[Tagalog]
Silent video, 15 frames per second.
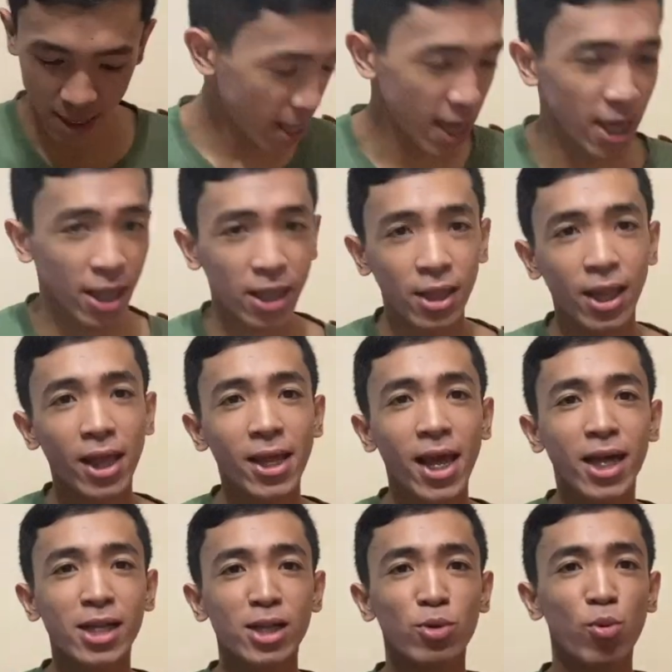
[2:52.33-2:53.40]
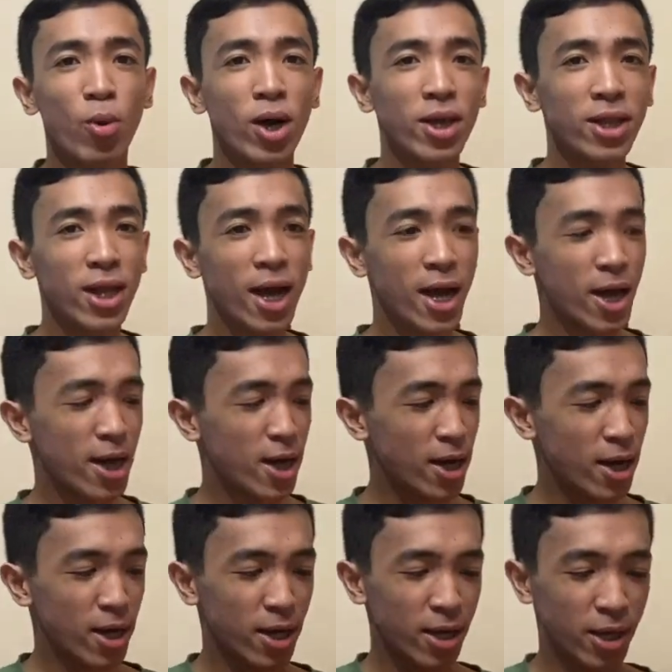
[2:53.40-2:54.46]
Then, the next one na
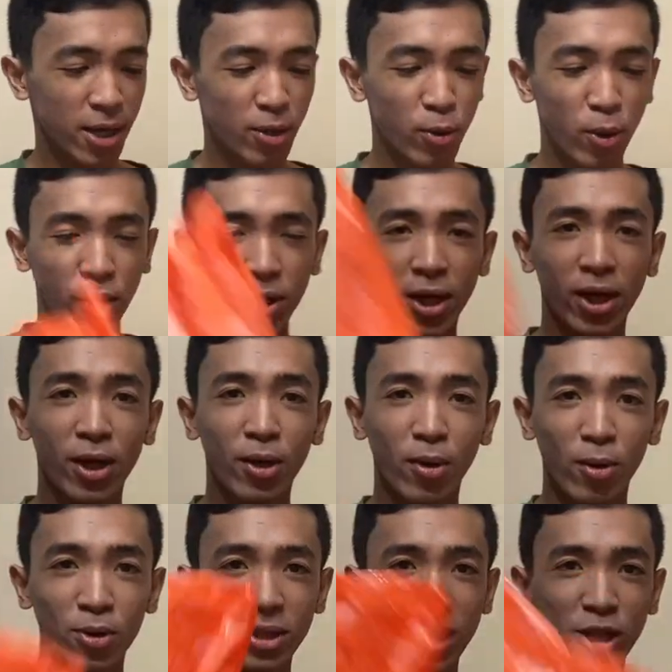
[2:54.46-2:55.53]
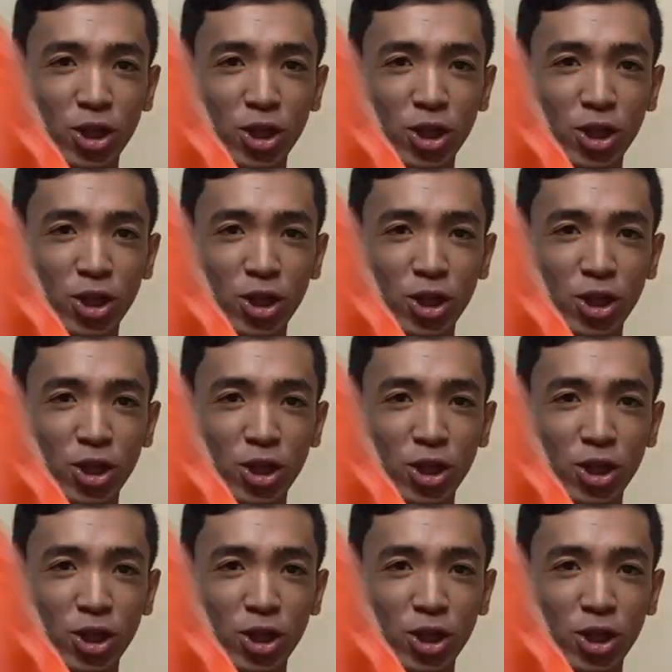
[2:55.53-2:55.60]
in-order ko sa